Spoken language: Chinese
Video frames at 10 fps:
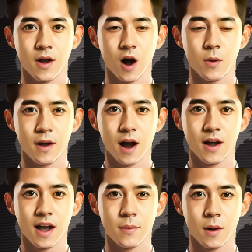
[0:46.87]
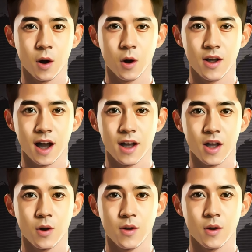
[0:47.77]
热门行业包括餐
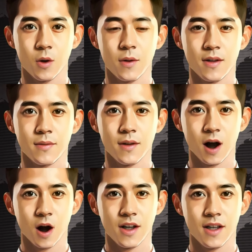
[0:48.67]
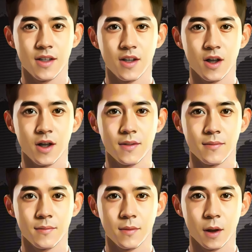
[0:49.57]
饮住宿、科技资讯、
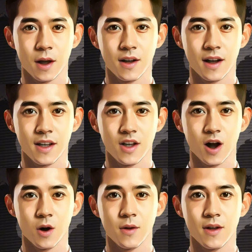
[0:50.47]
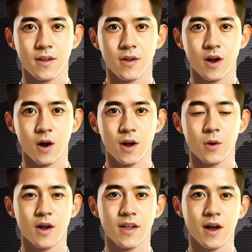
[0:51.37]
批发零售、传
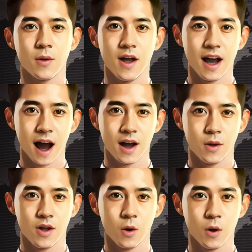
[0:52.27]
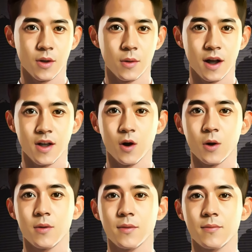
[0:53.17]
统制造业和运输物流仓
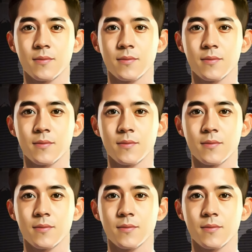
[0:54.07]
储。